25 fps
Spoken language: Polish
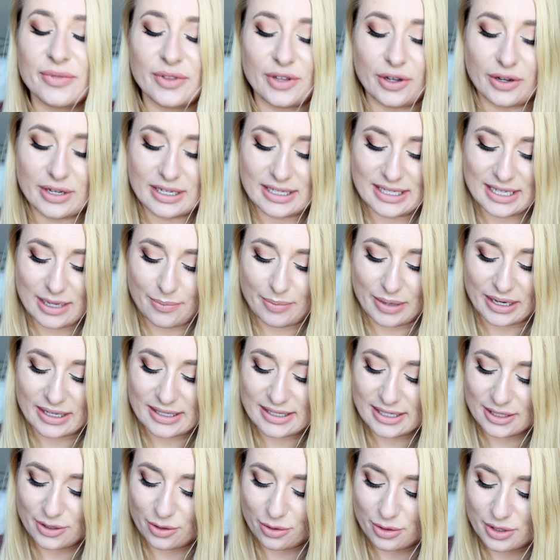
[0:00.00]
To jest
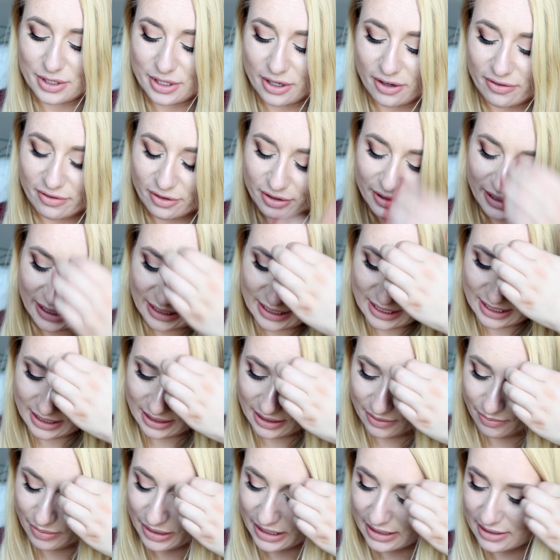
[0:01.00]
zapach cytrusowo,
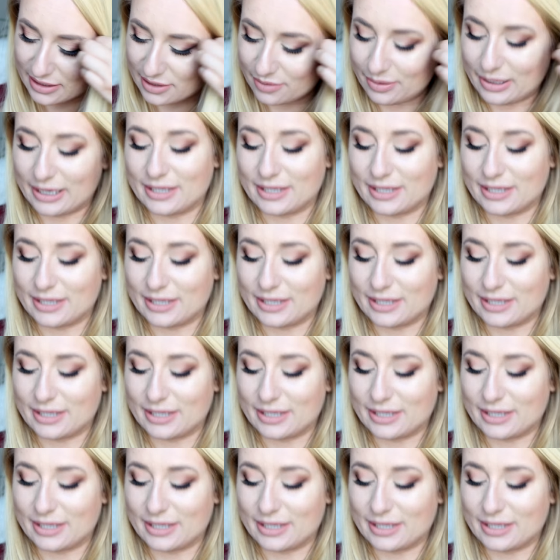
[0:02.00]
taki bardzo,